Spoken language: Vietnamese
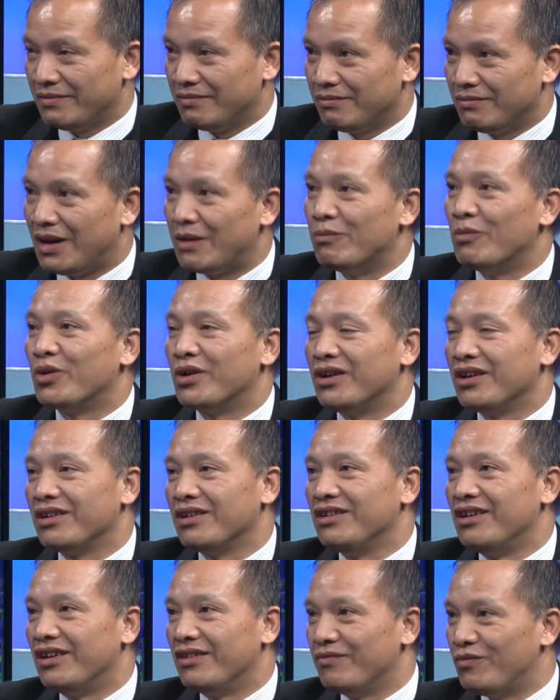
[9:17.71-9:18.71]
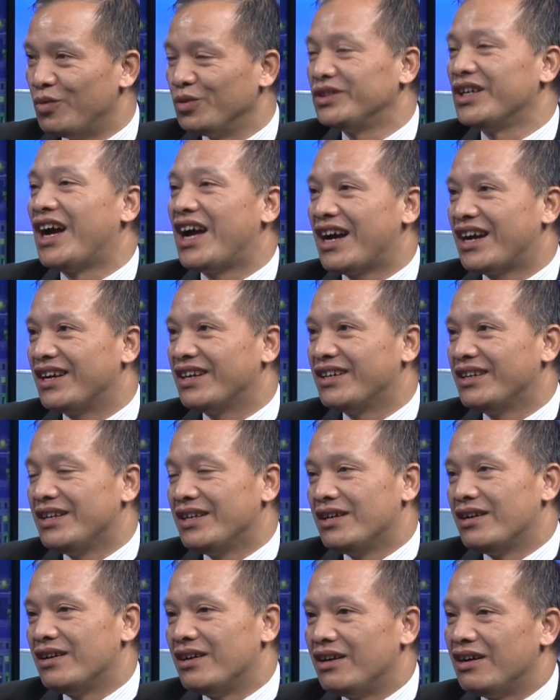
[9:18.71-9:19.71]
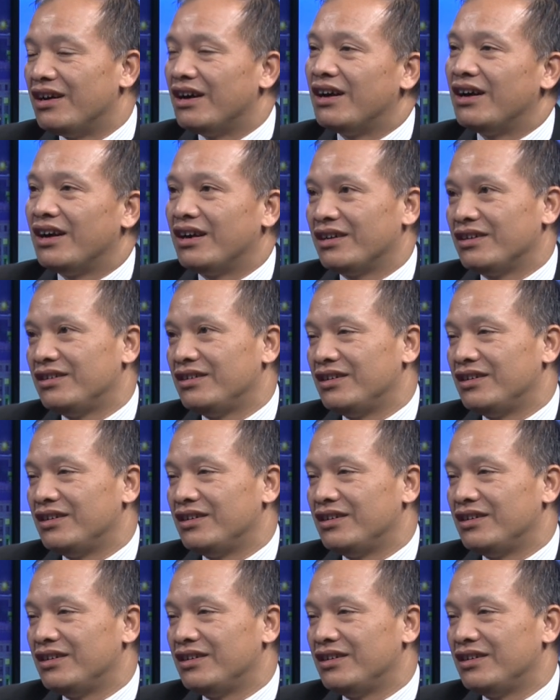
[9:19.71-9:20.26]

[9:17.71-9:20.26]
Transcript: bằng một lực lượng vũ trang à,